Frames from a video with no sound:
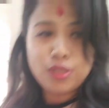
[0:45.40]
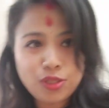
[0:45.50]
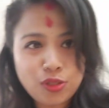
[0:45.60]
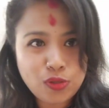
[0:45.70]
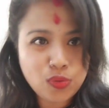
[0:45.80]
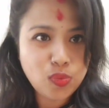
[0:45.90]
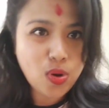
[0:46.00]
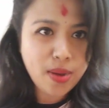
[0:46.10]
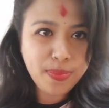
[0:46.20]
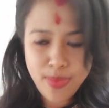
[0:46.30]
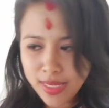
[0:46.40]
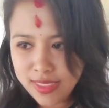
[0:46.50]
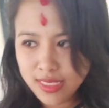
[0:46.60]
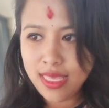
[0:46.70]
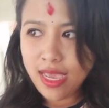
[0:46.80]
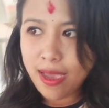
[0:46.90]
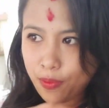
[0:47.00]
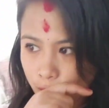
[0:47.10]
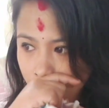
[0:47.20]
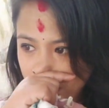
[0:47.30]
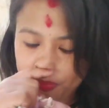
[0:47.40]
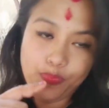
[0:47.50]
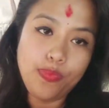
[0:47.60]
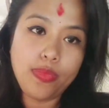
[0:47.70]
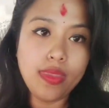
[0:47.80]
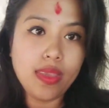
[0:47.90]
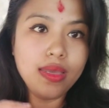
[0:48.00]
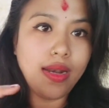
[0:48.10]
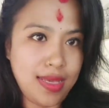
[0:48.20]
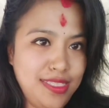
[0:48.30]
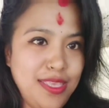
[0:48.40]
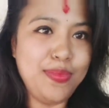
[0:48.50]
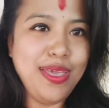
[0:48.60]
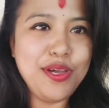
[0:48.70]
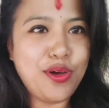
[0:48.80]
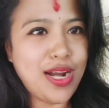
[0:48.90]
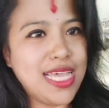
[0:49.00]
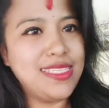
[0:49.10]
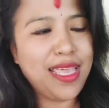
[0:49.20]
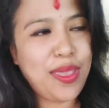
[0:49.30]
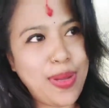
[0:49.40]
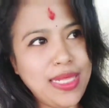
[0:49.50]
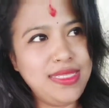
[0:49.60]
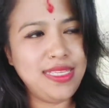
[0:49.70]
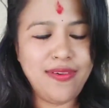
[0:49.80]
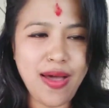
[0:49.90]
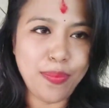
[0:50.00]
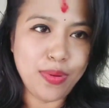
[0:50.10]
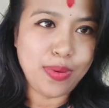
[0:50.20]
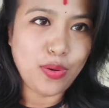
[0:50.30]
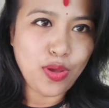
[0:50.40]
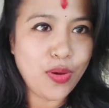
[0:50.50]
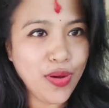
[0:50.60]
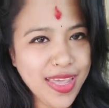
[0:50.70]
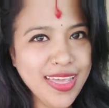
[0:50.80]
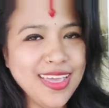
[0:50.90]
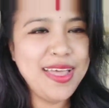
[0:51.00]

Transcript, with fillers: हाय तो अब मैं सीधे आपको रास्ते में और रास्ते के बाद सीधा वहाँ पर मिलूंगी ओके